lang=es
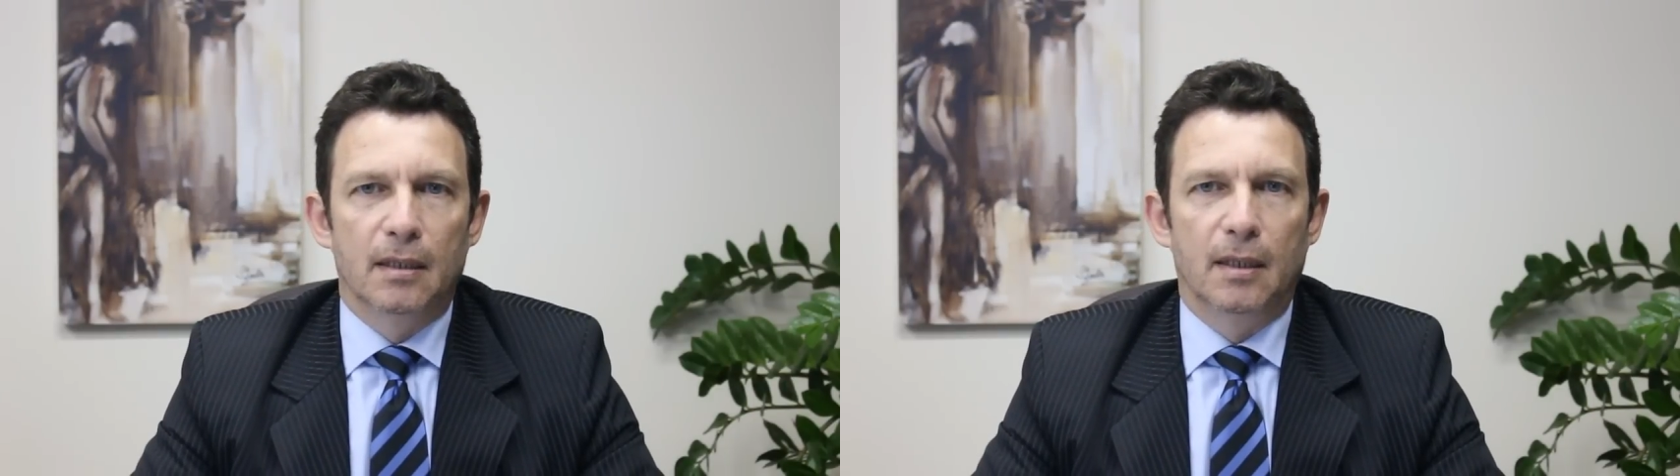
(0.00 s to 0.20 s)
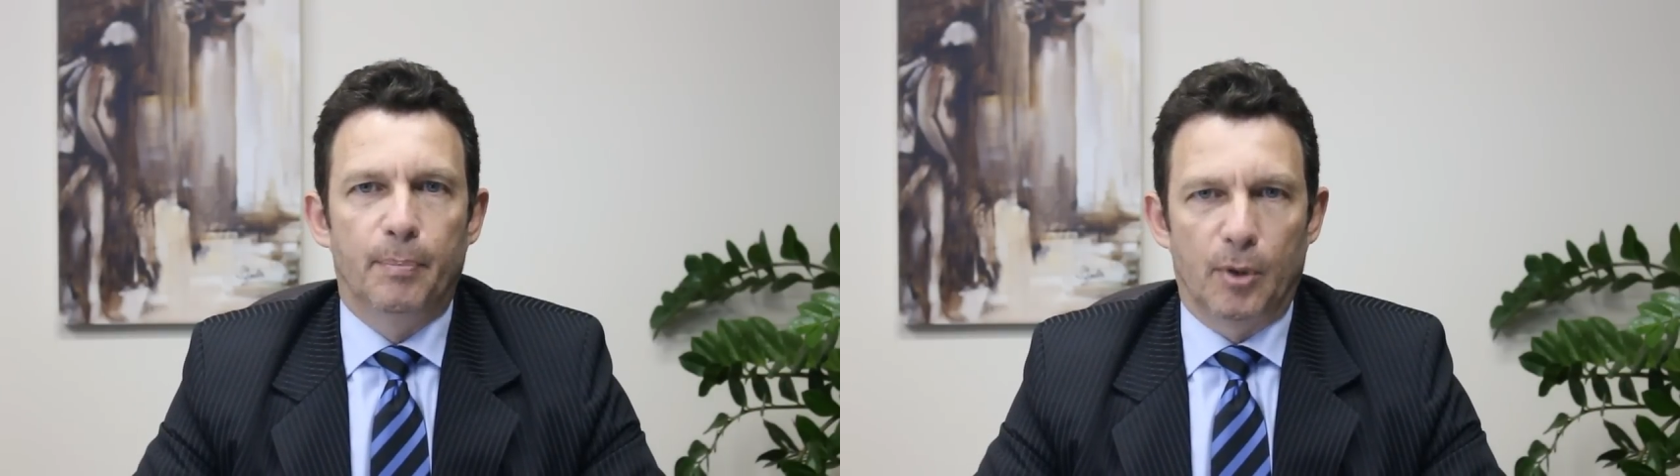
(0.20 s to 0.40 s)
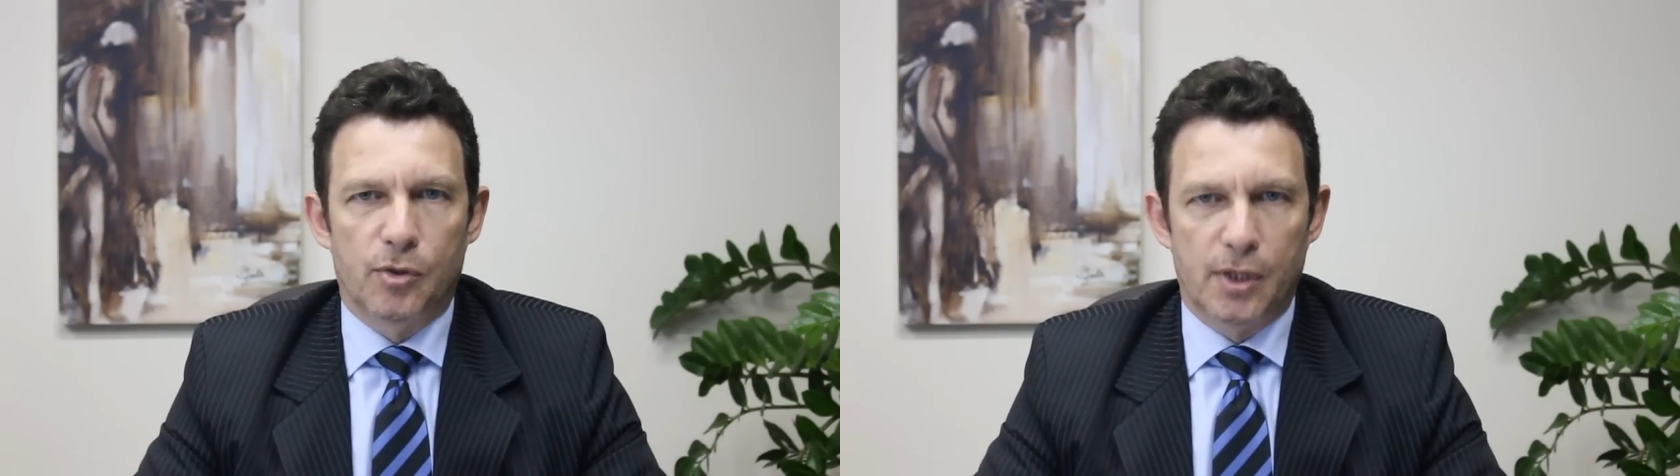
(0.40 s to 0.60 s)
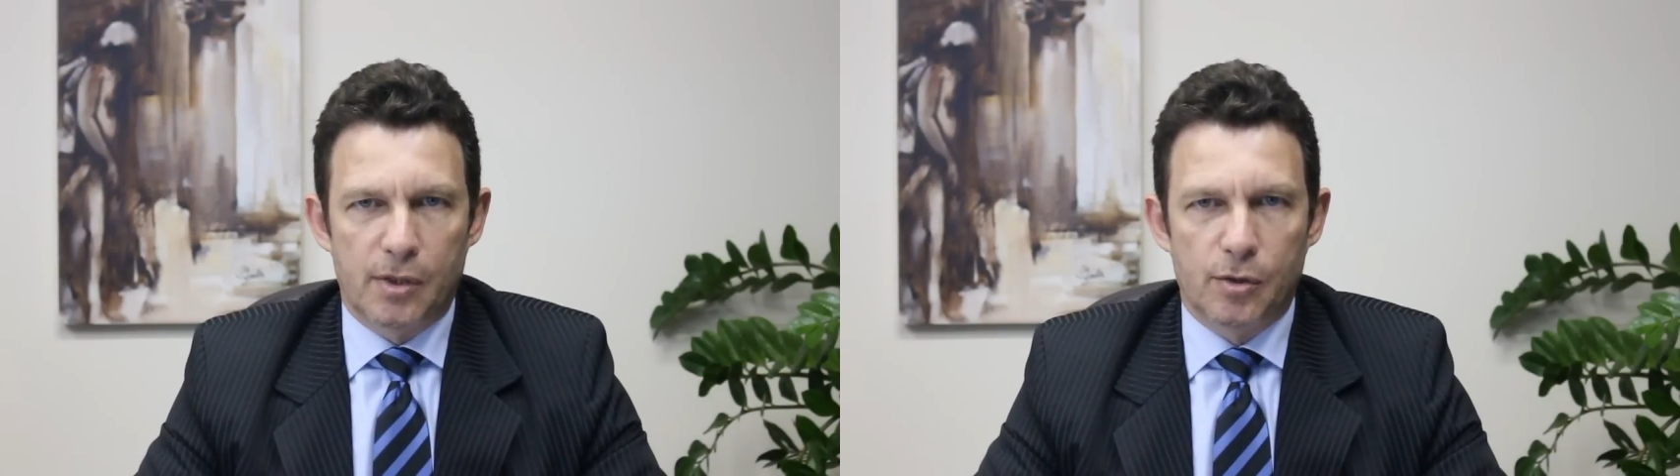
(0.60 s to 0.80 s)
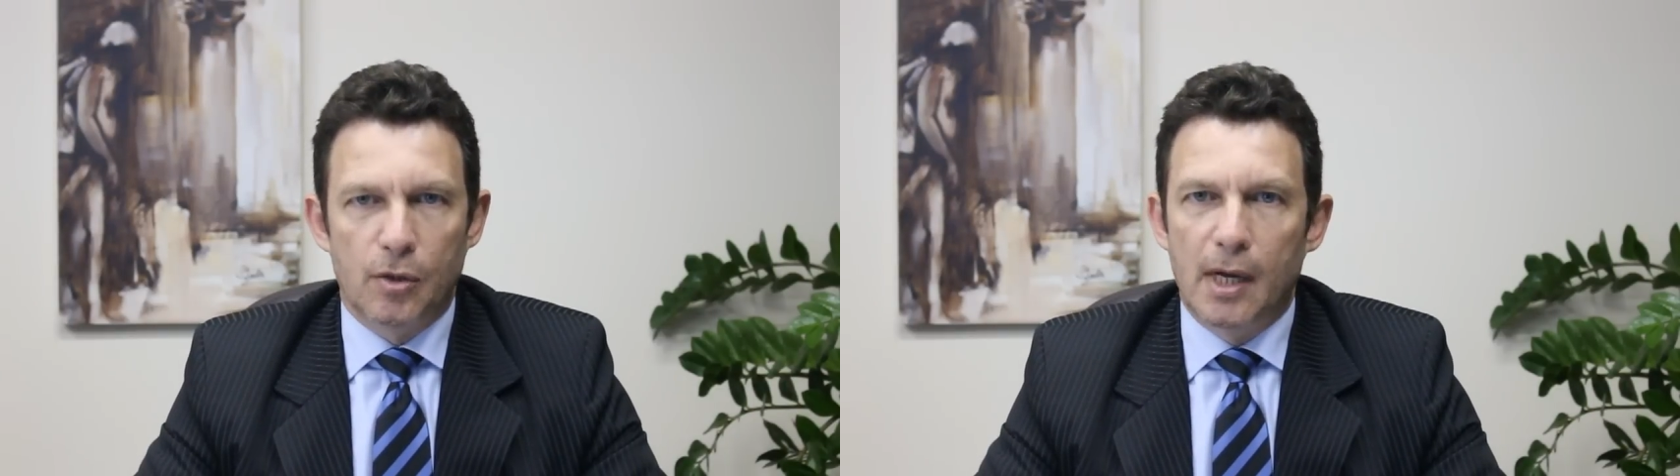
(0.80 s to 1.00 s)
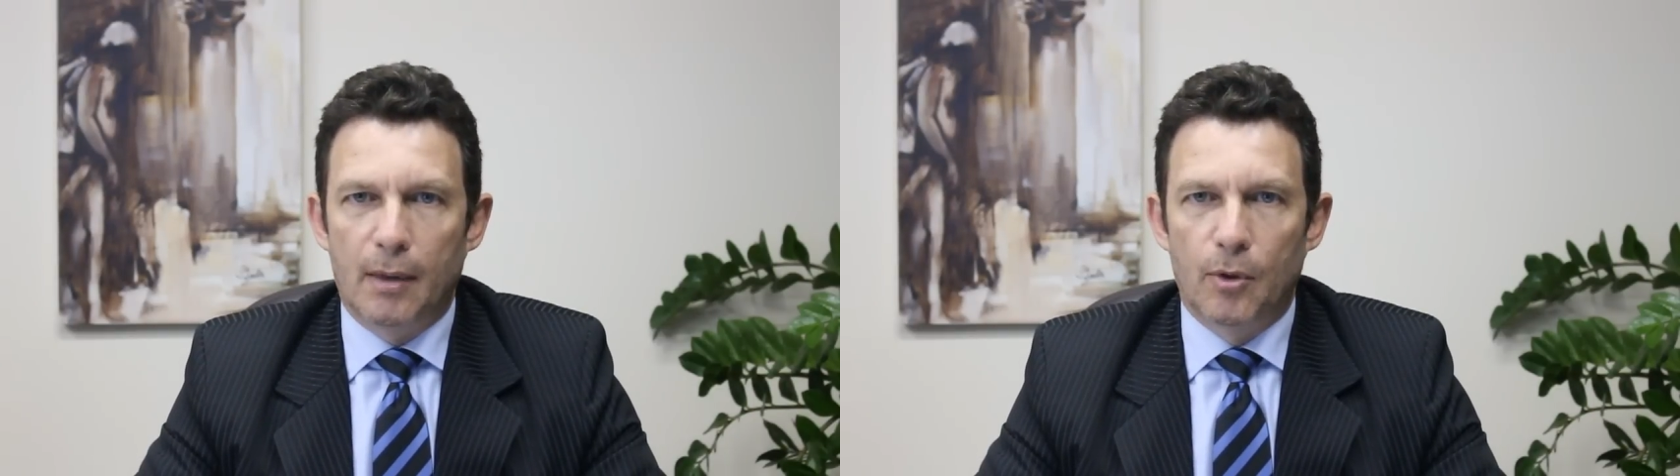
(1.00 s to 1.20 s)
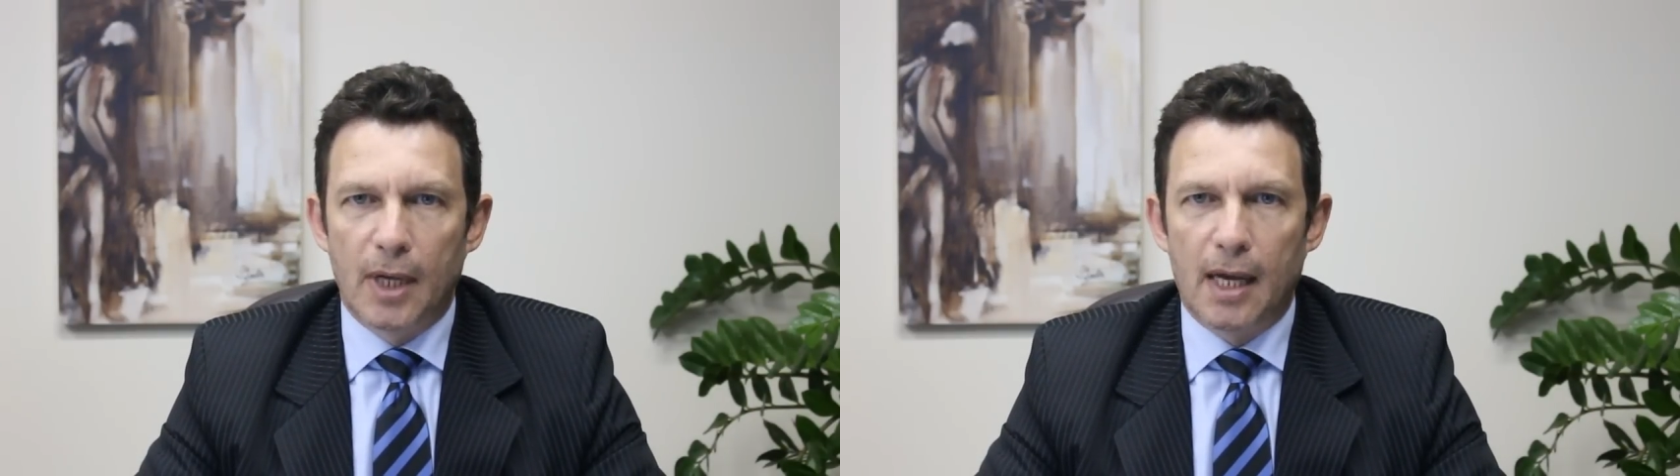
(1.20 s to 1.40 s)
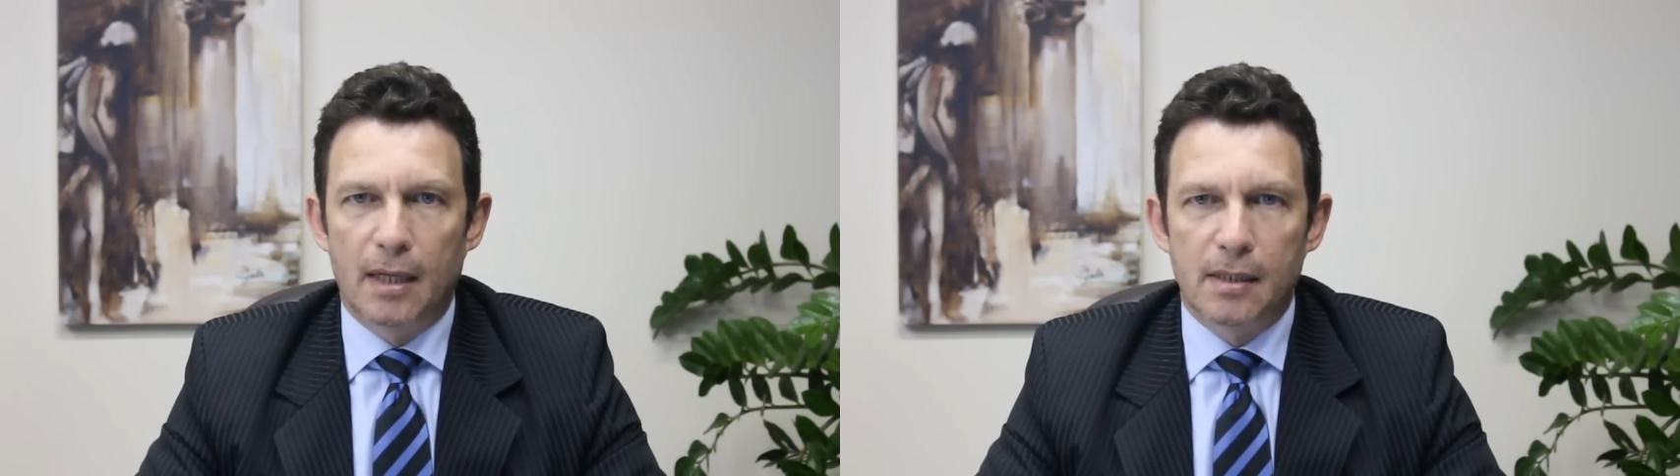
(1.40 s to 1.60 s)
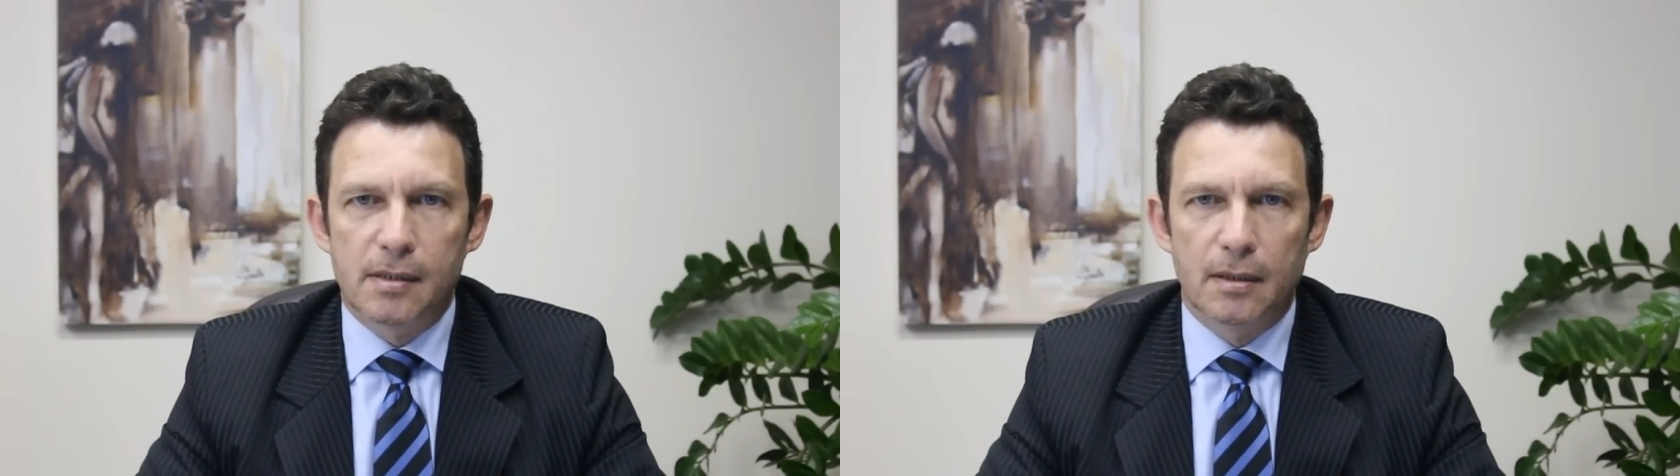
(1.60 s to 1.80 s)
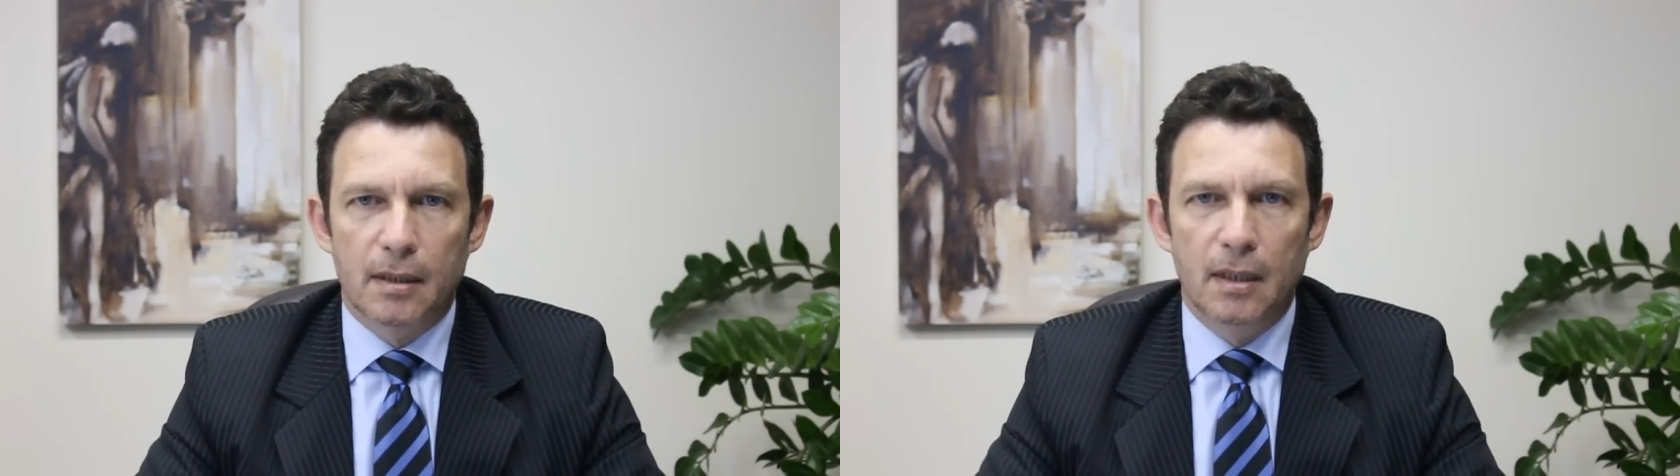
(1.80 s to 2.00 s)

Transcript: de procesos laborales,